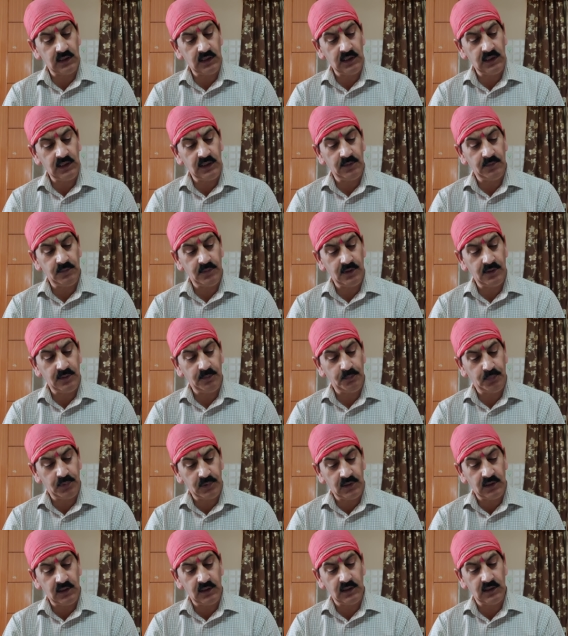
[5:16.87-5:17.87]
कहीं
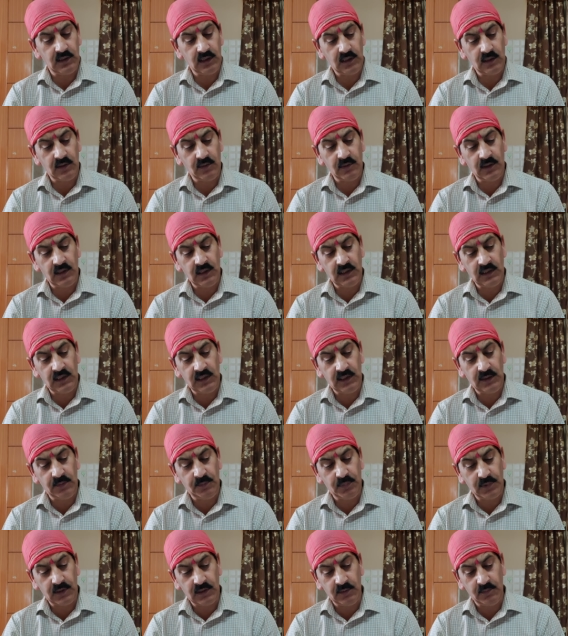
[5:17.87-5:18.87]
पिन रखवारी
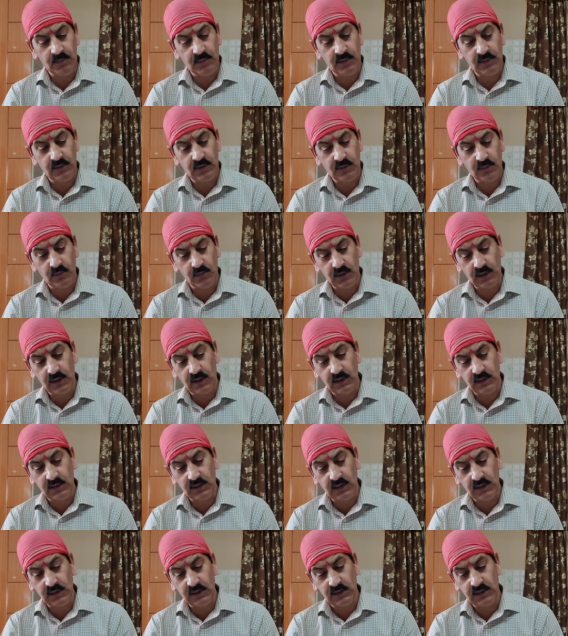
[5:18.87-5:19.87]
परम सुवट
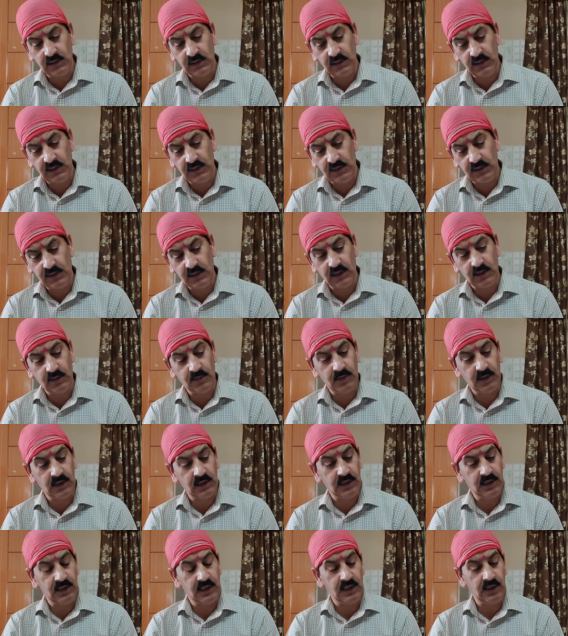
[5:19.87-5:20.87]
सजनी
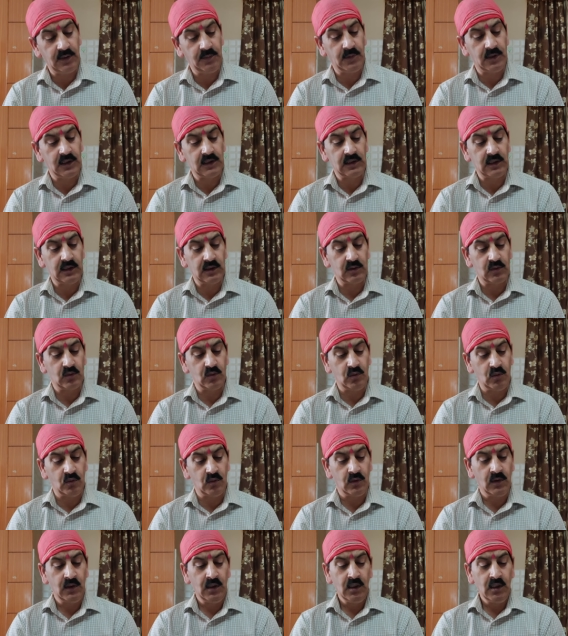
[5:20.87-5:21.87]
चरवारी हे माता
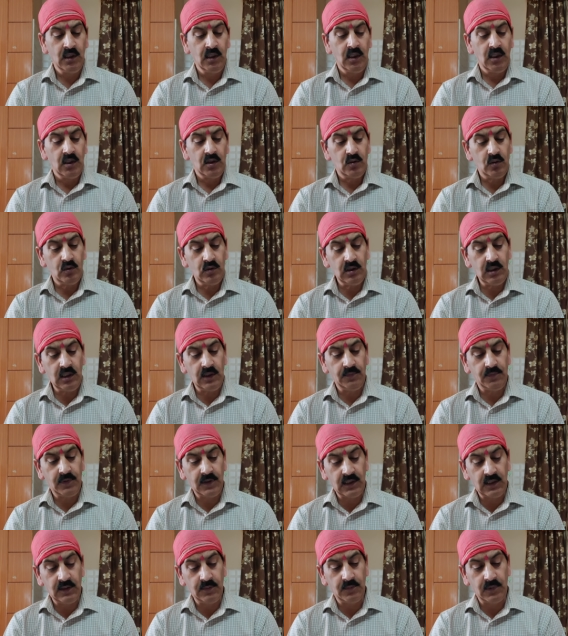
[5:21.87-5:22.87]
सुनो सुंदर
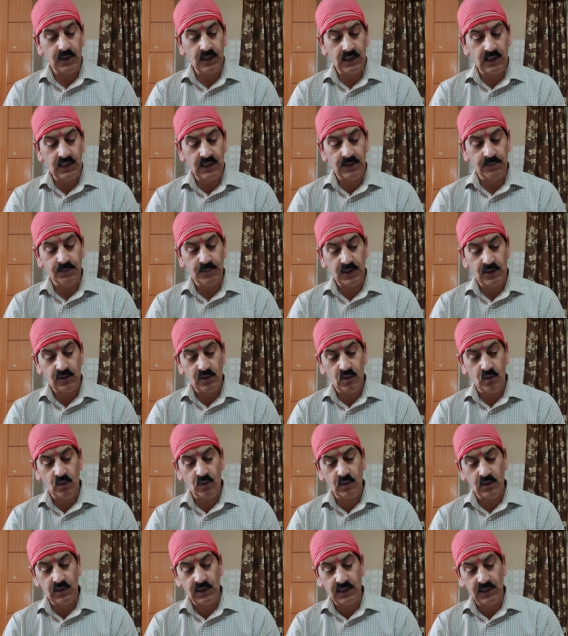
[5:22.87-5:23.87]
फल वाले
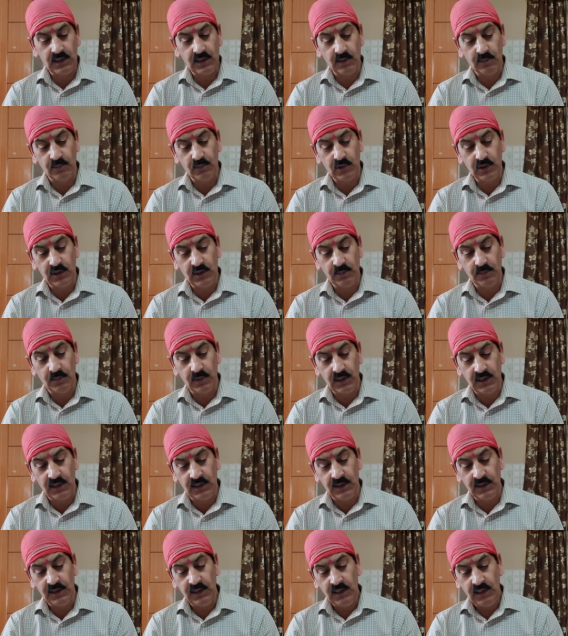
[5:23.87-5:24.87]
वृक्षों को देखकर मुझे
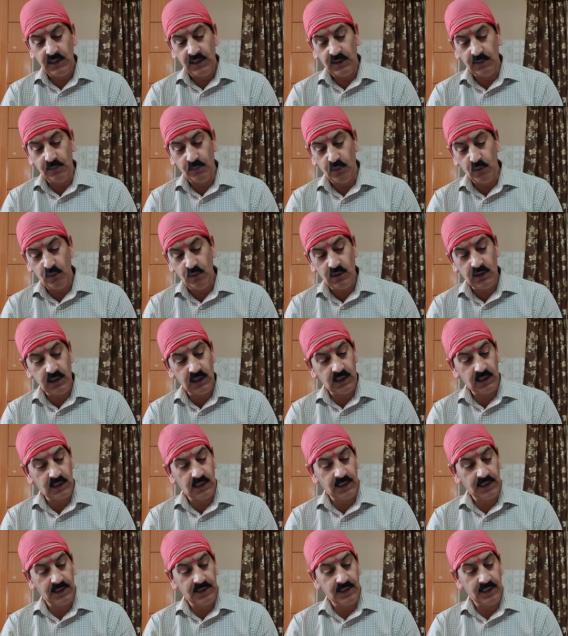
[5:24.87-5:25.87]
बड़ी ही भूख
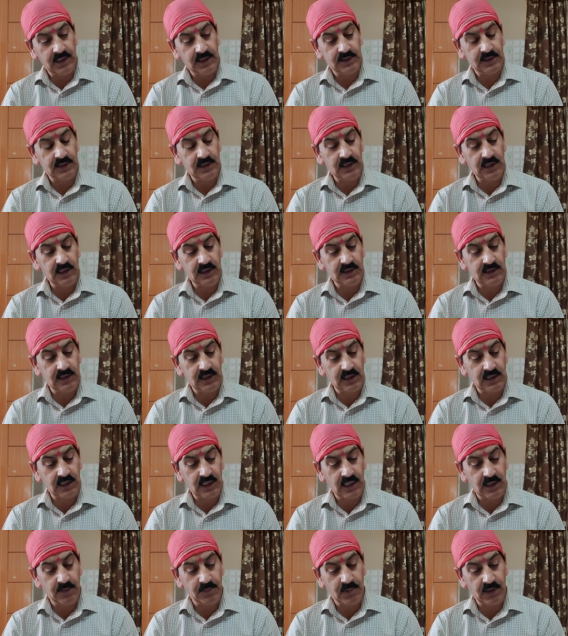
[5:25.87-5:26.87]
लगाई है सीता जी ने
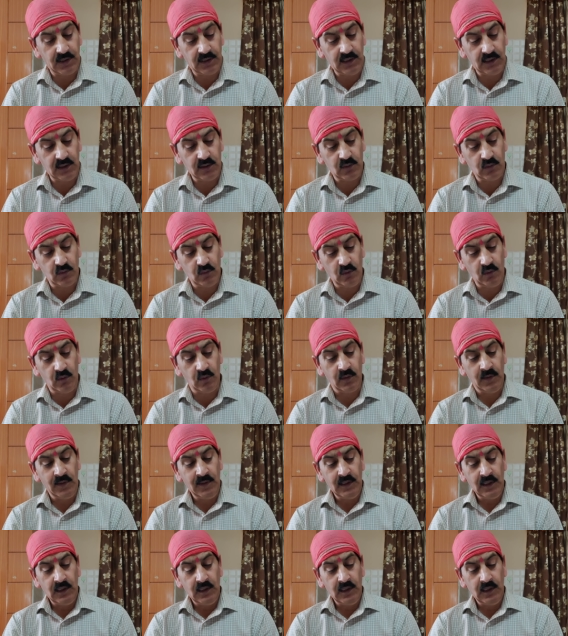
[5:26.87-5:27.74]
कहा है बेटा सुनो